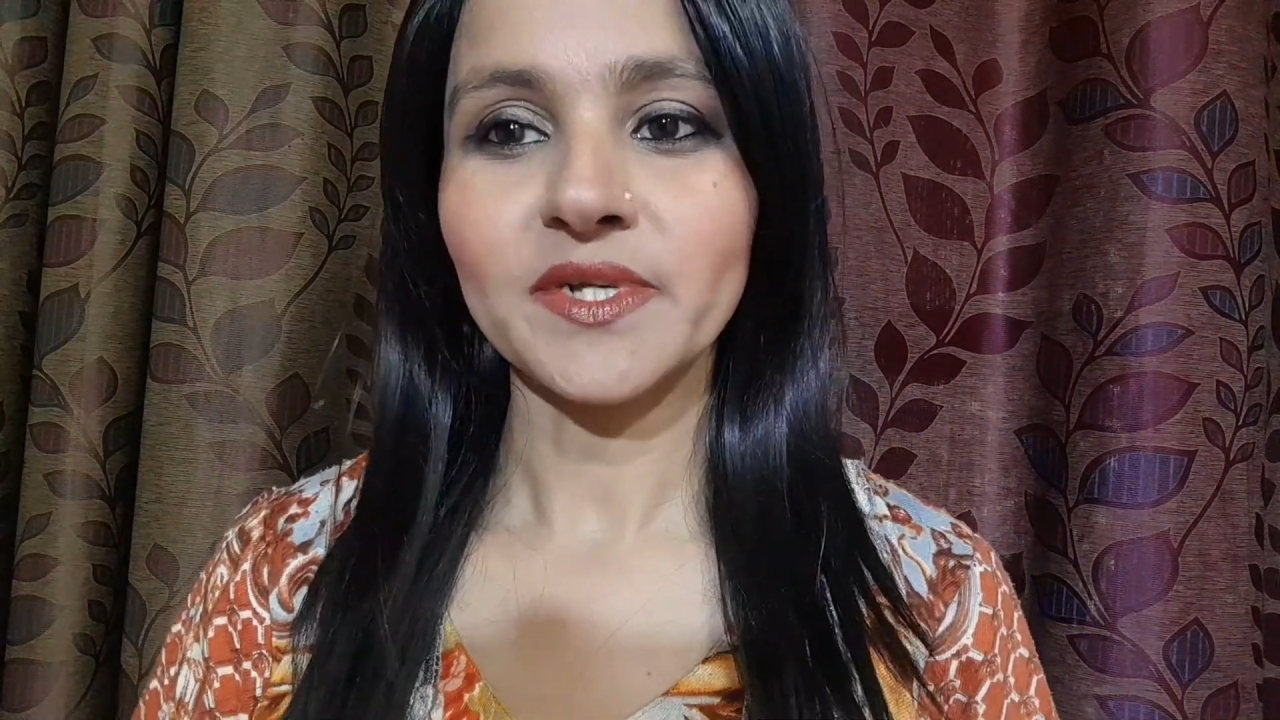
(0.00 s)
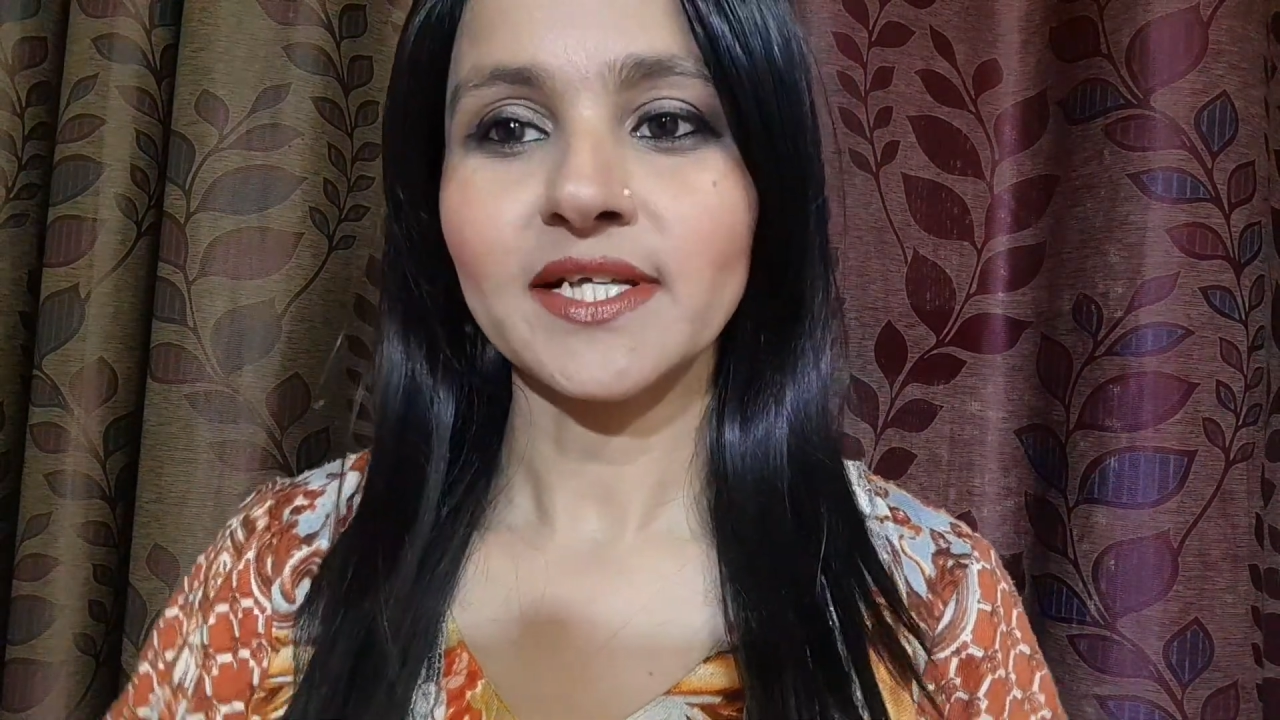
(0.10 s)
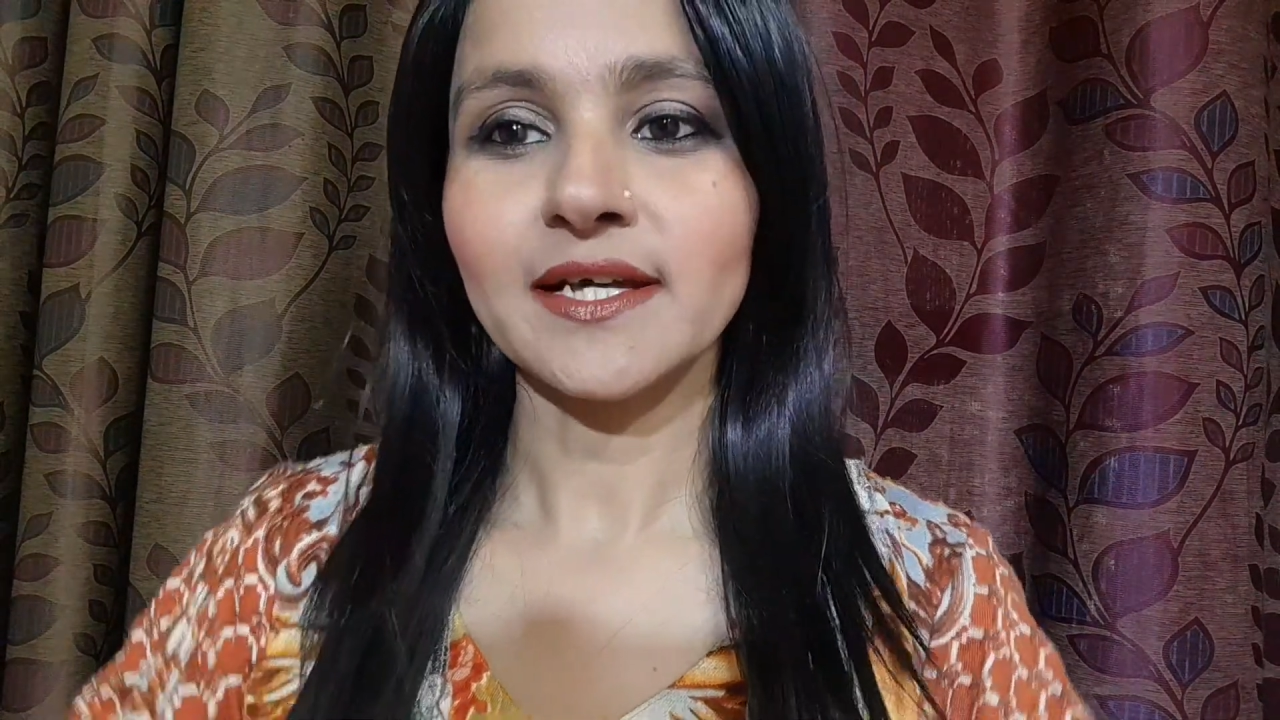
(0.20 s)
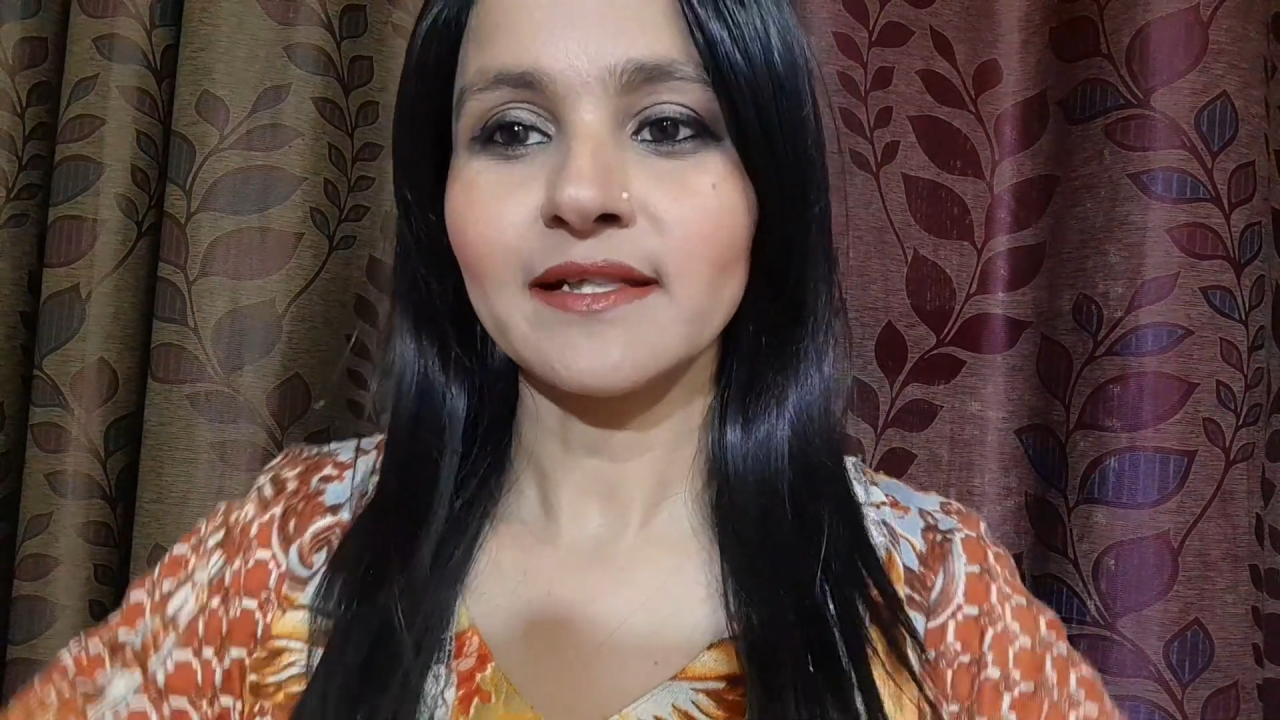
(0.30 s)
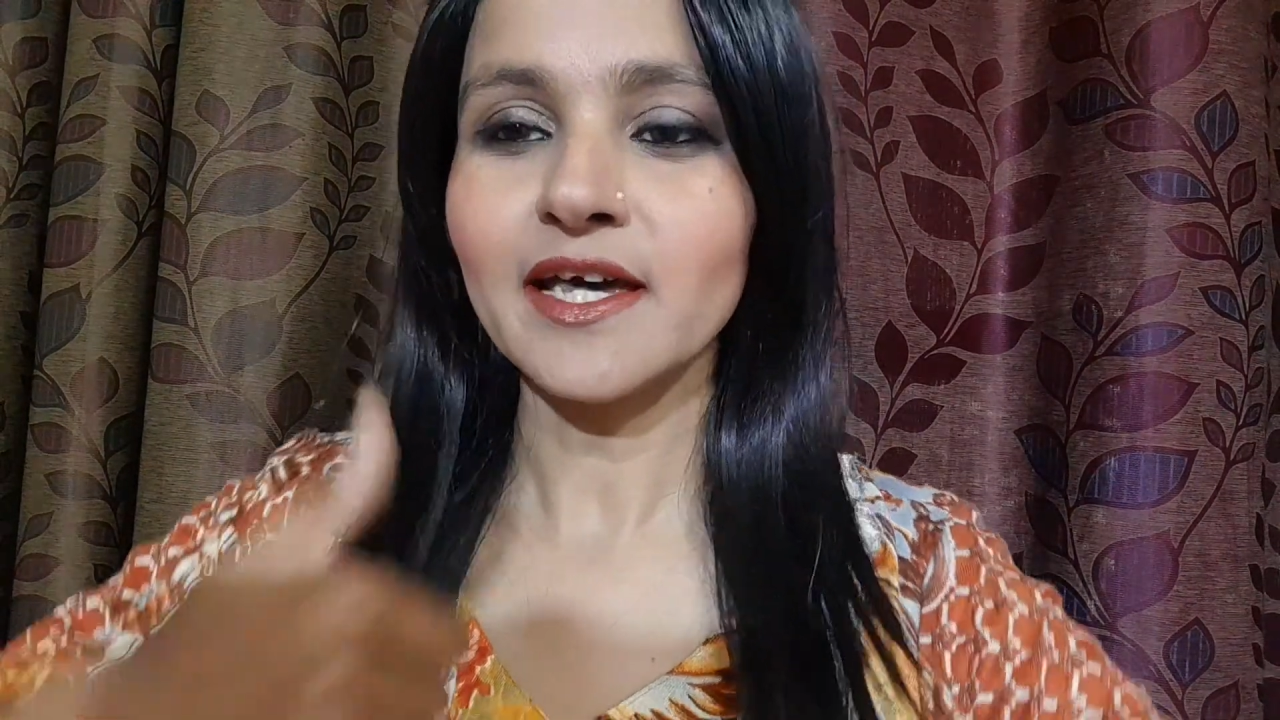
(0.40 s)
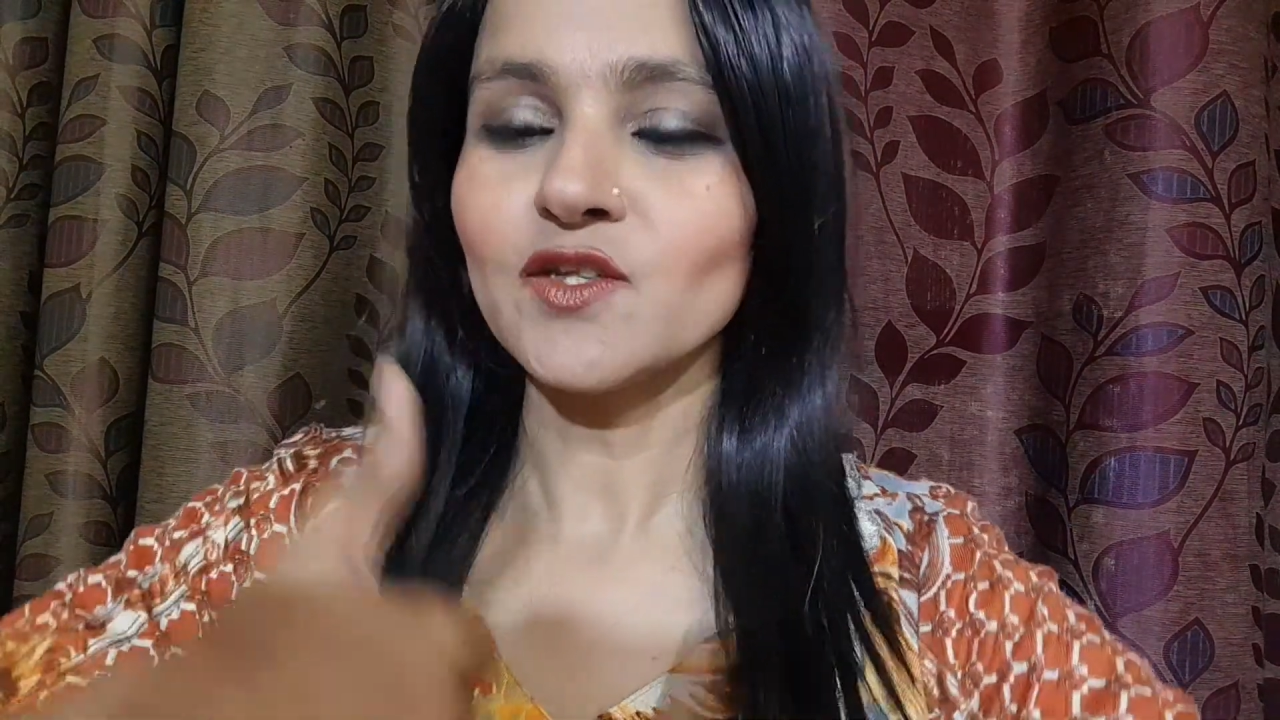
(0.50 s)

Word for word: पसंद आता है